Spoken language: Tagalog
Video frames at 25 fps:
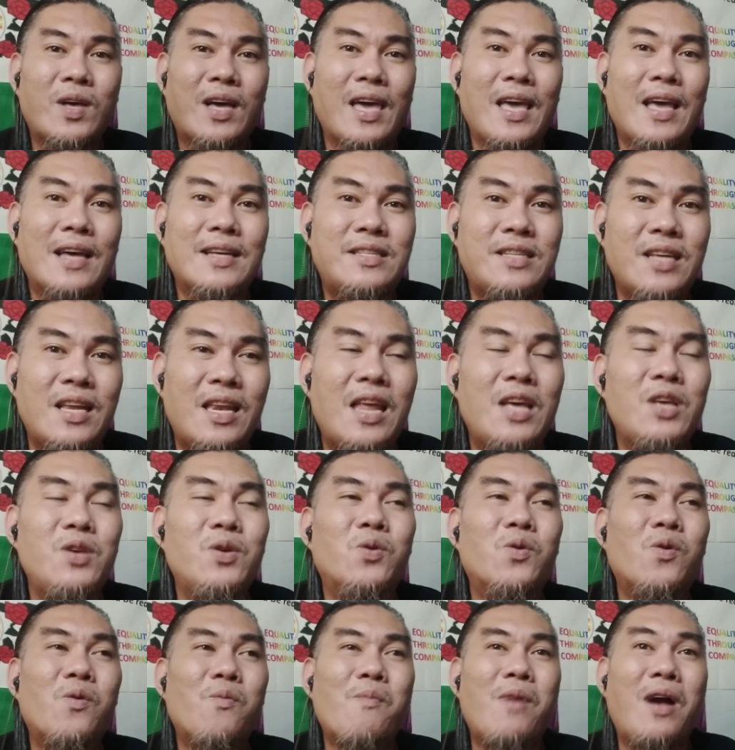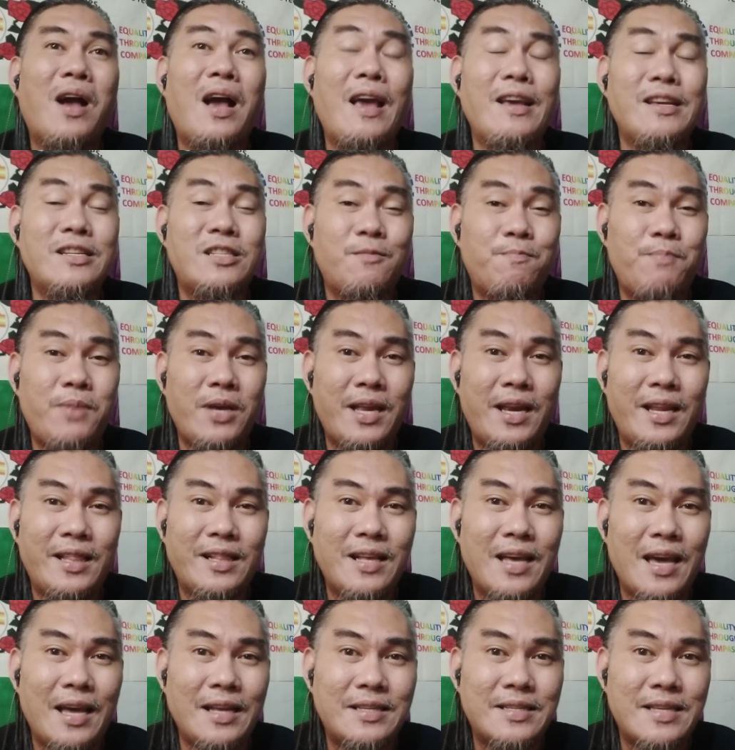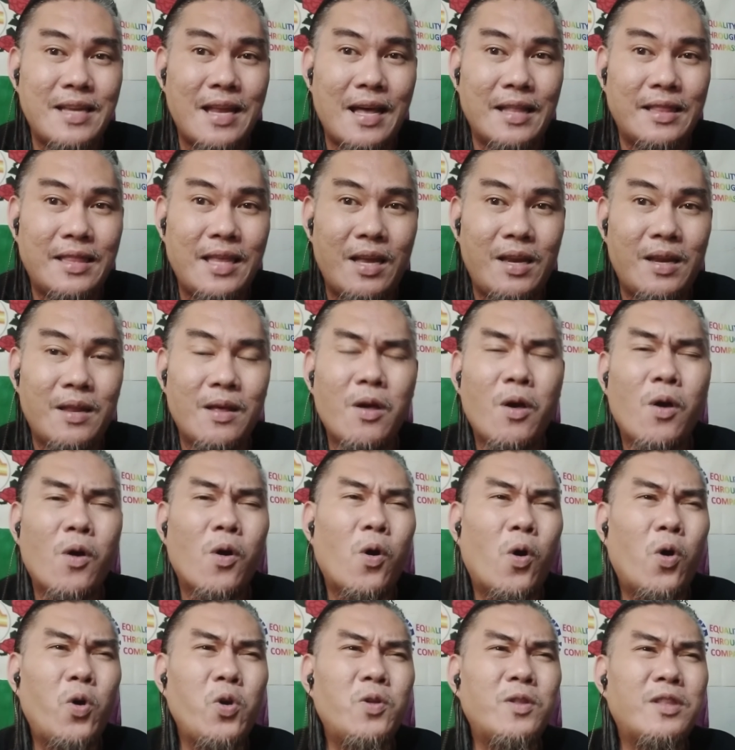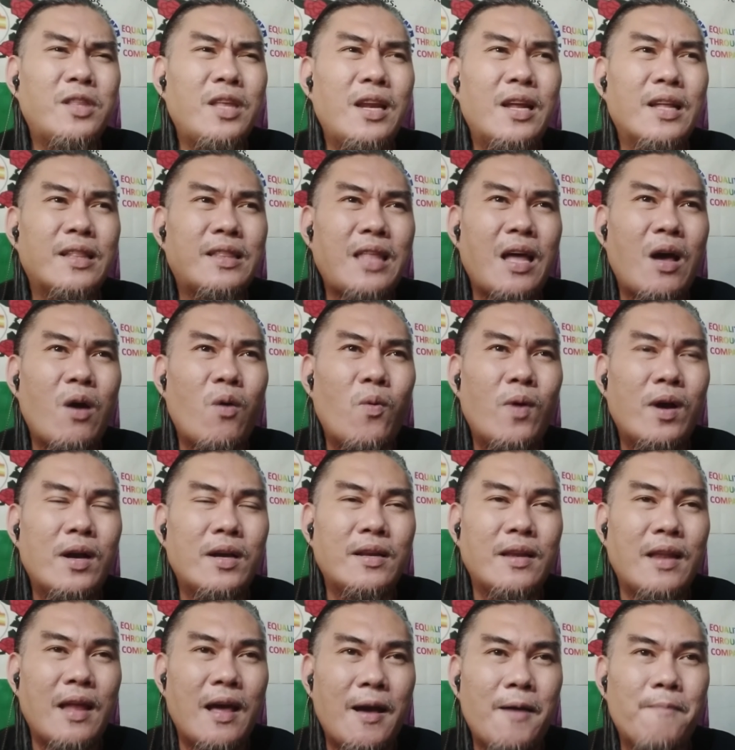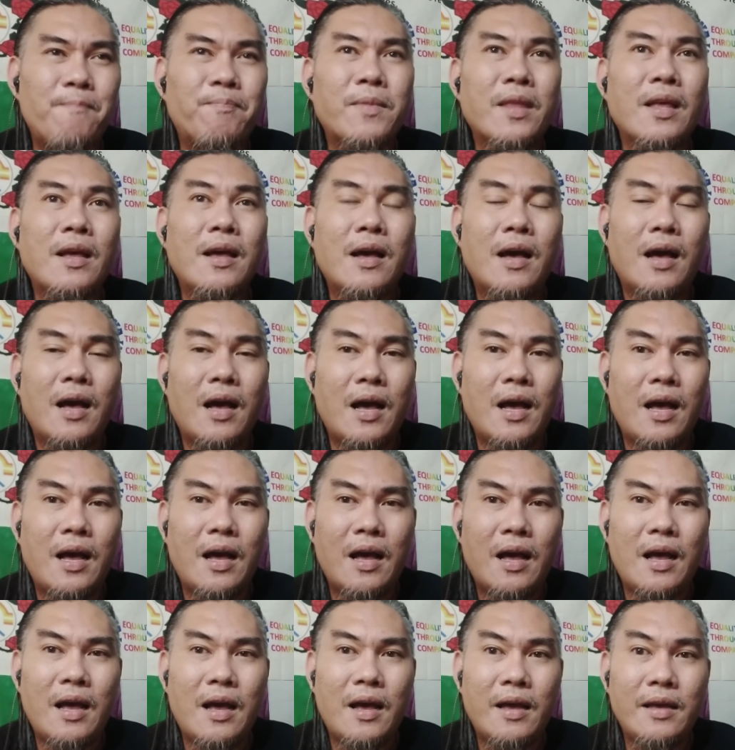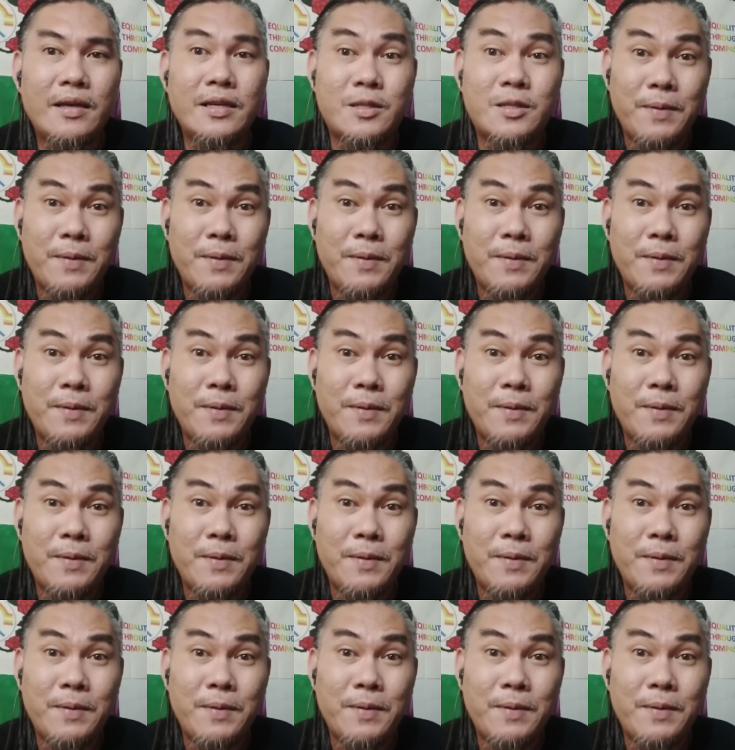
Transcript: Kaya sila yung mga spirit guides natin o yung tinatawag na uh,